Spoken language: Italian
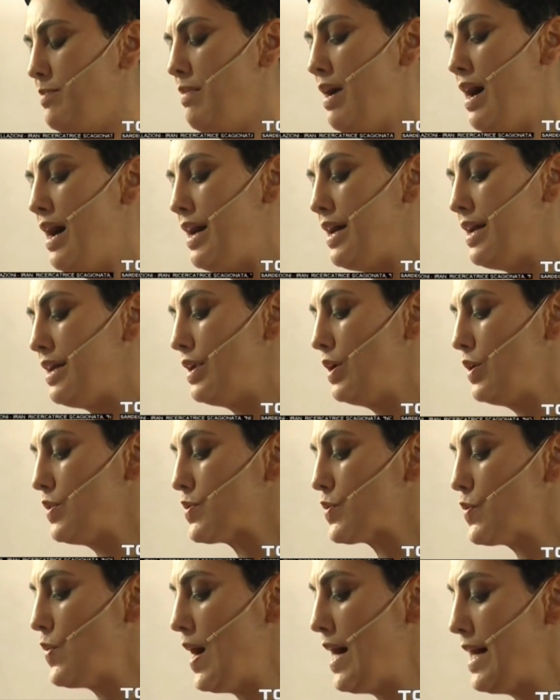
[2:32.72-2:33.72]
mai lo
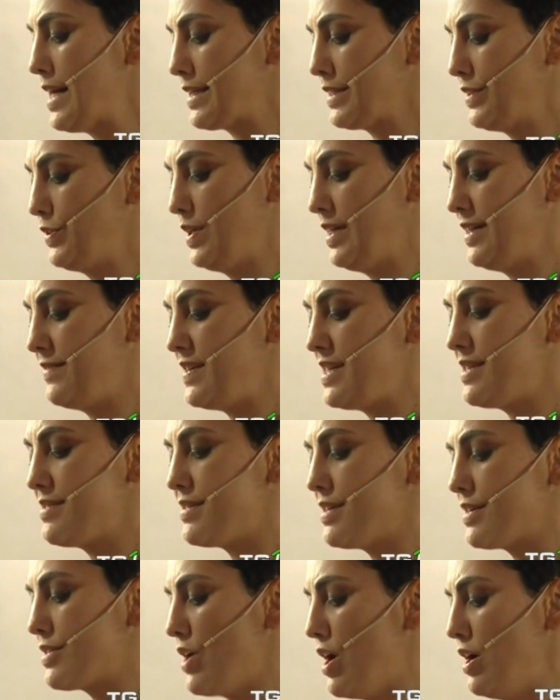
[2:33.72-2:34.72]
sguardo
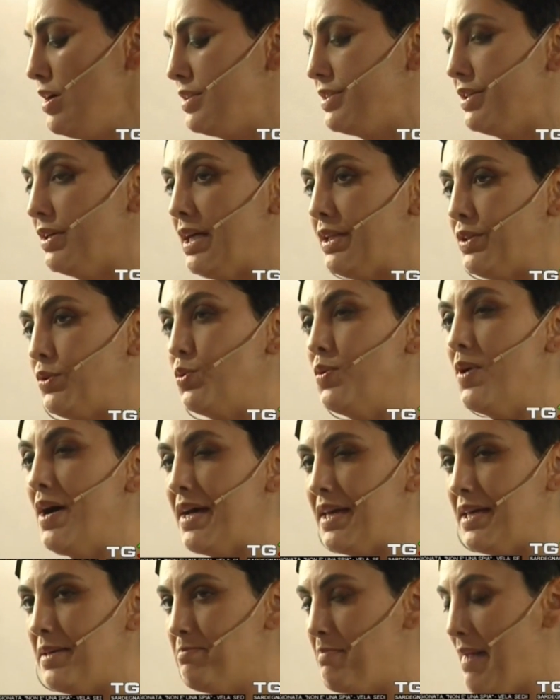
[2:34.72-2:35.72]
avesse colto la tua
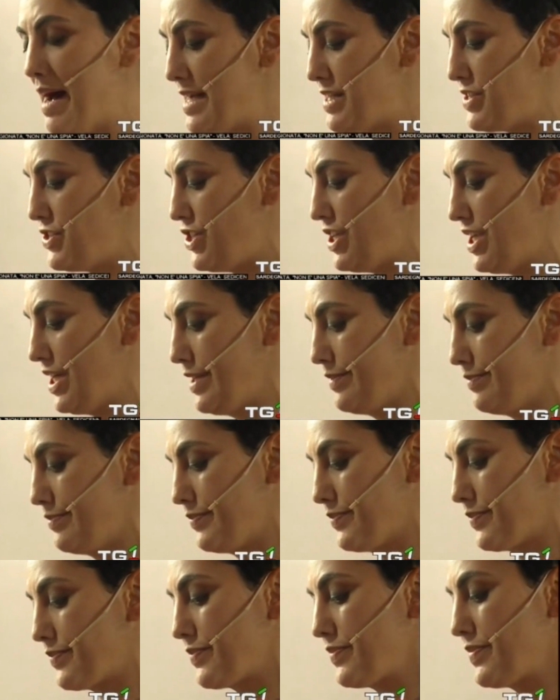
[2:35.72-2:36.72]
immagine,
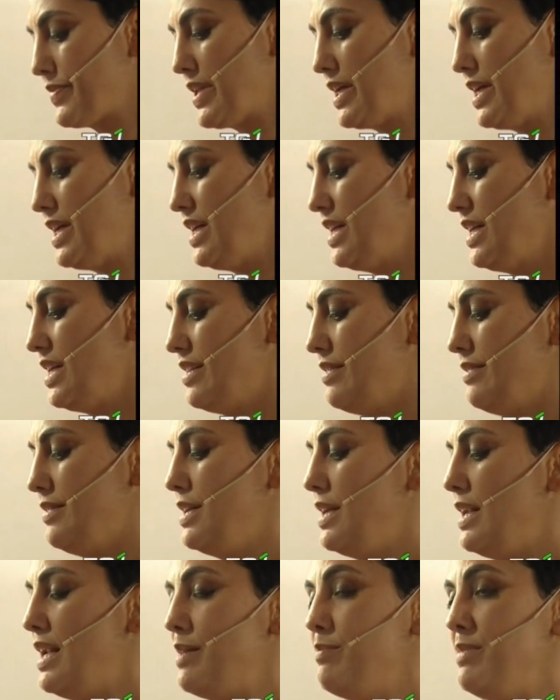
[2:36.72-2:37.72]

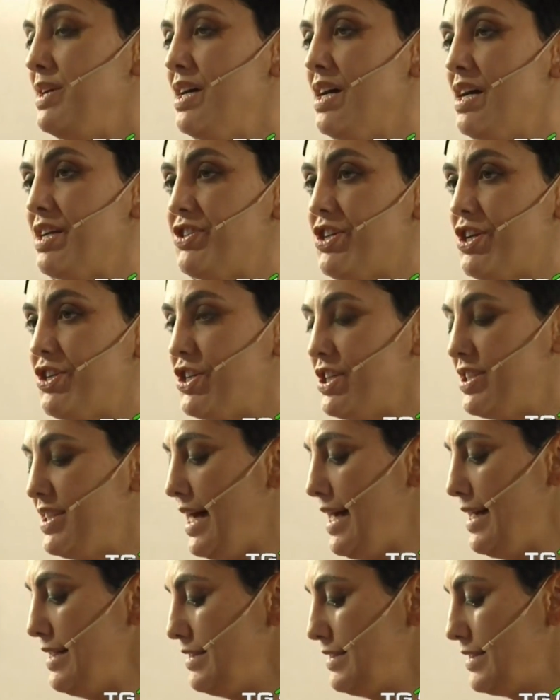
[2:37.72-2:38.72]
nella mia
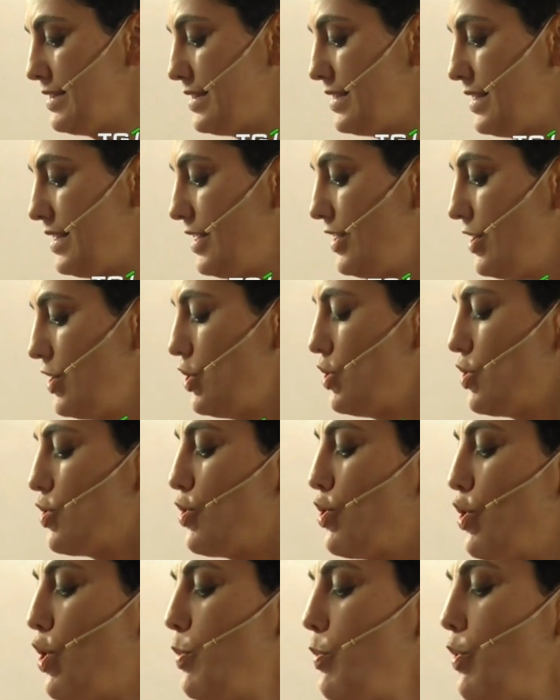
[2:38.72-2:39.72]
cecità
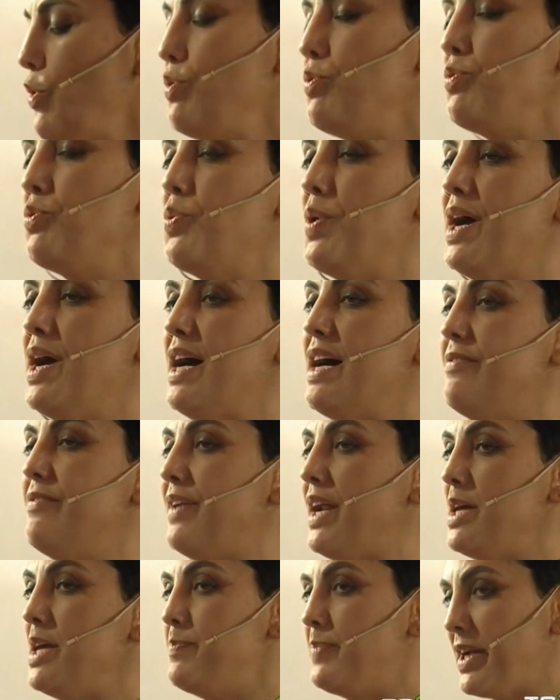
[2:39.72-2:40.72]
comunque
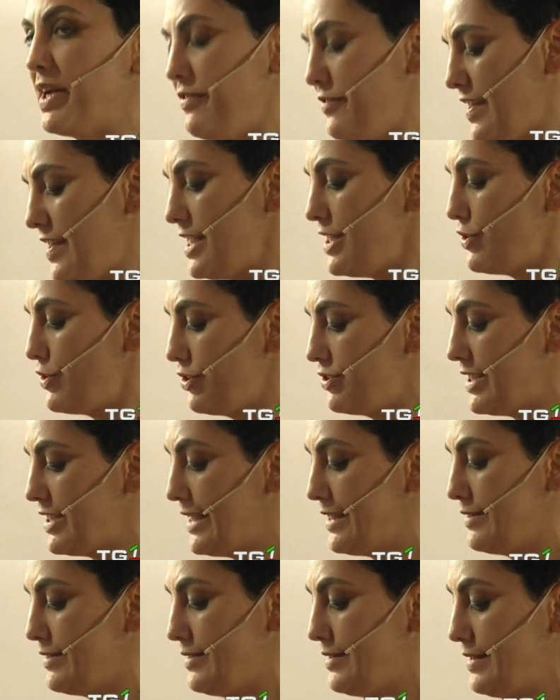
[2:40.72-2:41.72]
avrei preferito
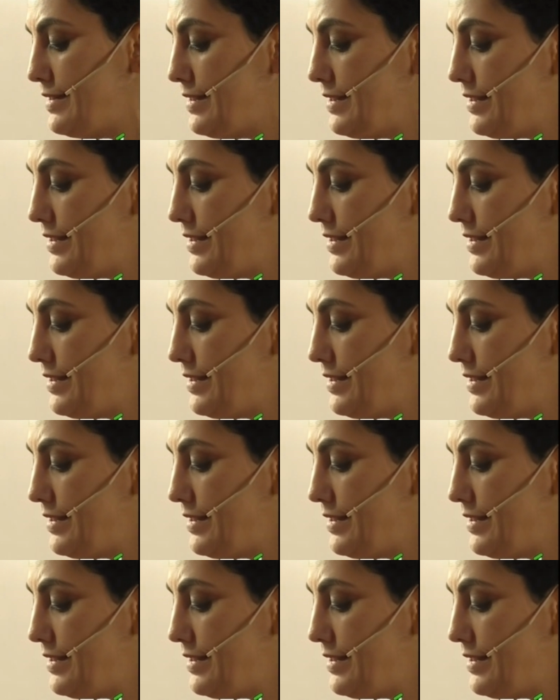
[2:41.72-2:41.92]
te.